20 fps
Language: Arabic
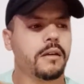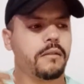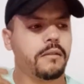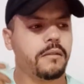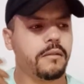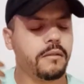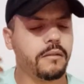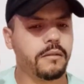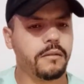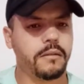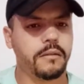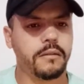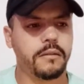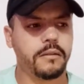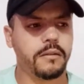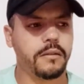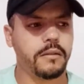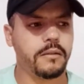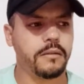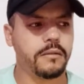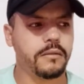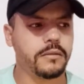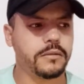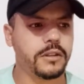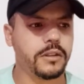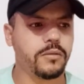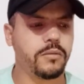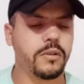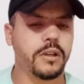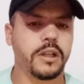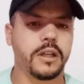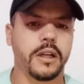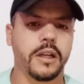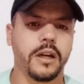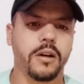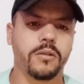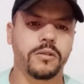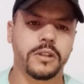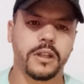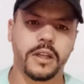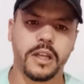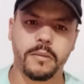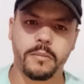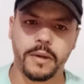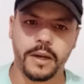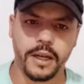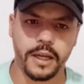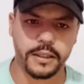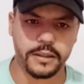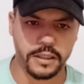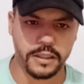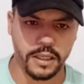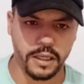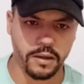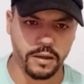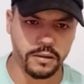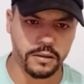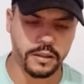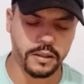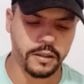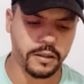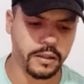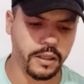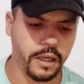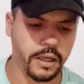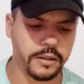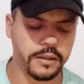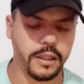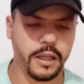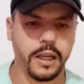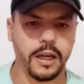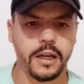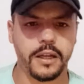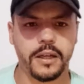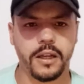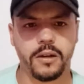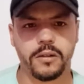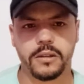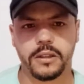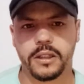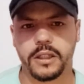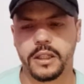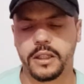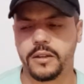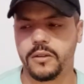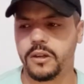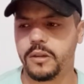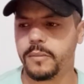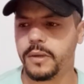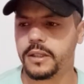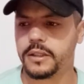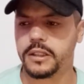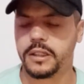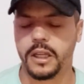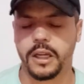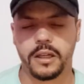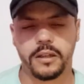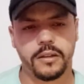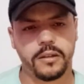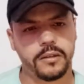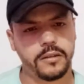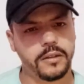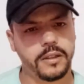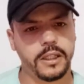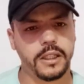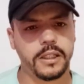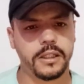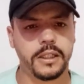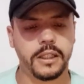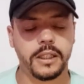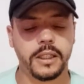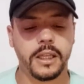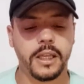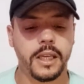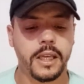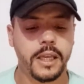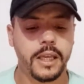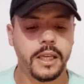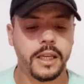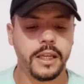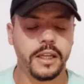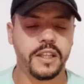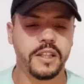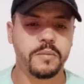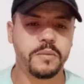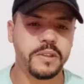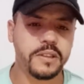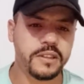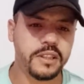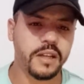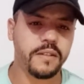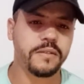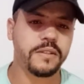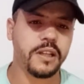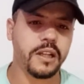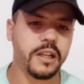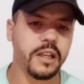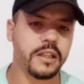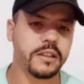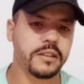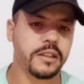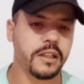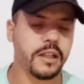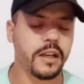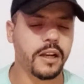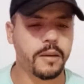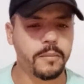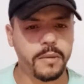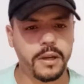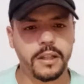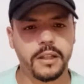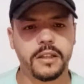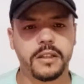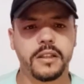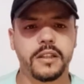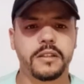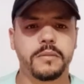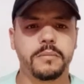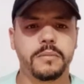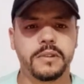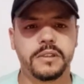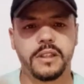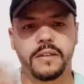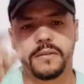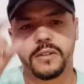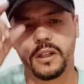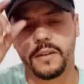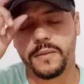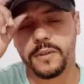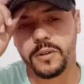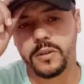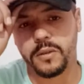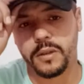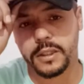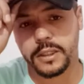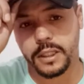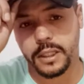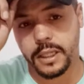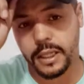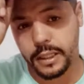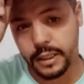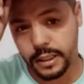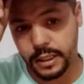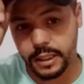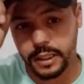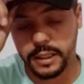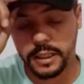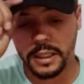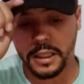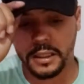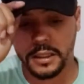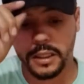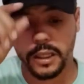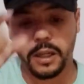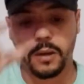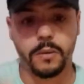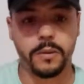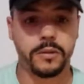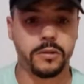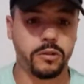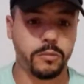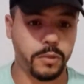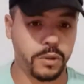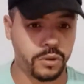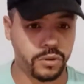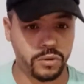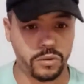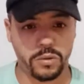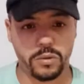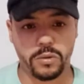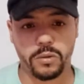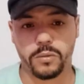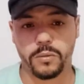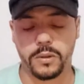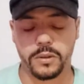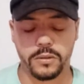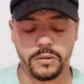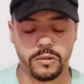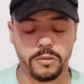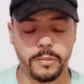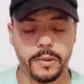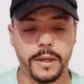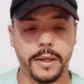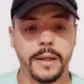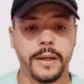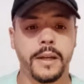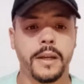أه تيقول لك انا واش انا مرا عندي ناخذ عندي الحق ناخذ الكريدي ولا ما عنديش الحق ناخذ الكريدي يعني بزاف ديال الاسئله رغم انني درت بزاف ديال الفيديوهات على الكريدي هذا واشنو هما الشروط واشنو هما